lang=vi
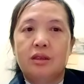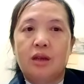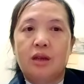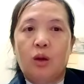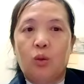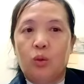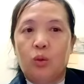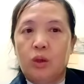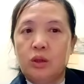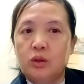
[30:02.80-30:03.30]

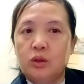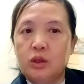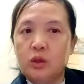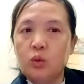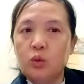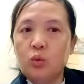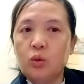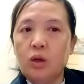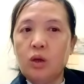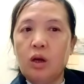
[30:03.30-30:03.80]
hầu lần
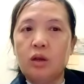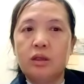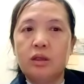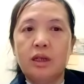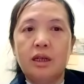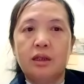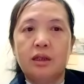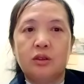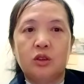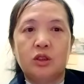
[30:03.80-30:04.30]
chú có
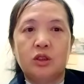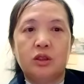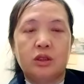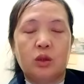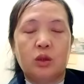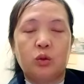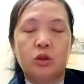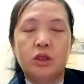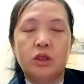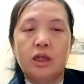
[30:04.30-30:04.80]
thế là chỉ
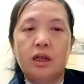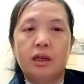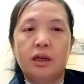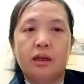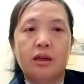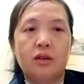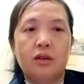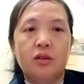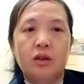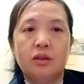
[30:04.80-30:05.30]
dầu xe
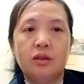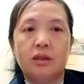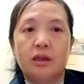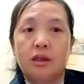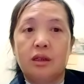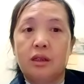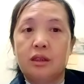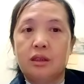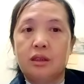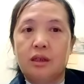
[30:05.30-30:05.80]
cái nhóm đó
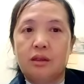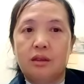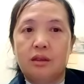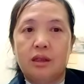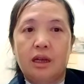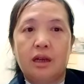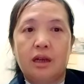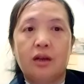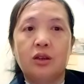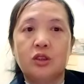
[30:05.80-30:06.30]
là tới
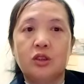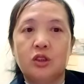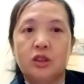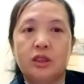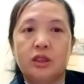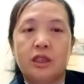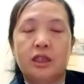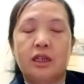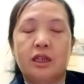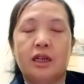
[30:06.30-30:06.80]
để có chỉ
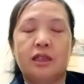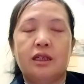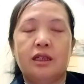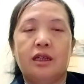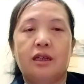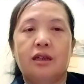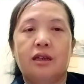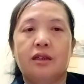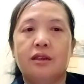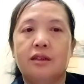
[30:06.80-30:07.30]
kia
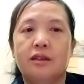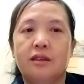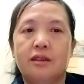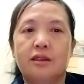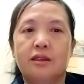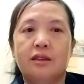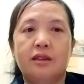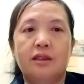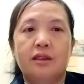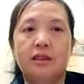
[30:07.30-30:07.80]
gì
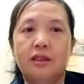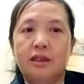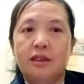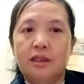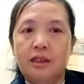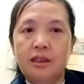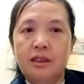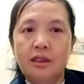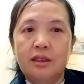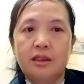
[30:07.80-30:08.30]

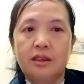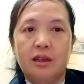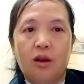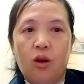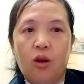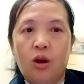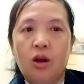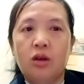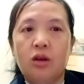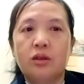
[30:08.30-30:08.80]
y chỉ
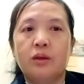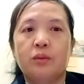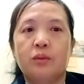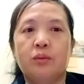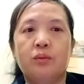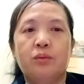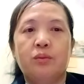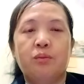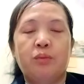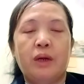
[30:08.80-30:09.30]
o gì
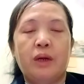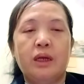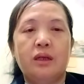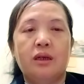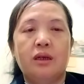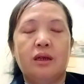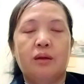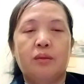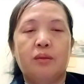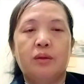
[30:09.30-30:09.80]
b
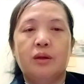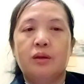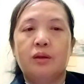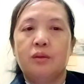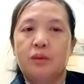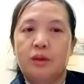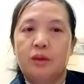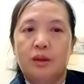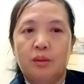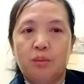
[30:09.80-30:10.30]
gì
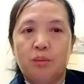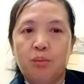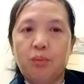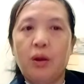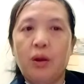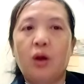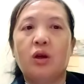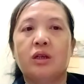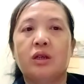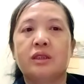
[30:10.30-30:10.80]

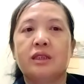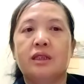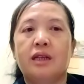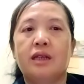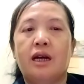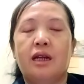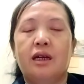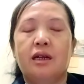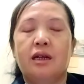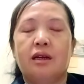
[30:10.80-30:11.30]
bỏ xin
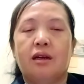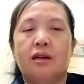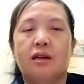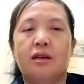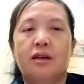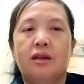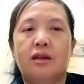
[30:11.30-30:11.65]
đàn à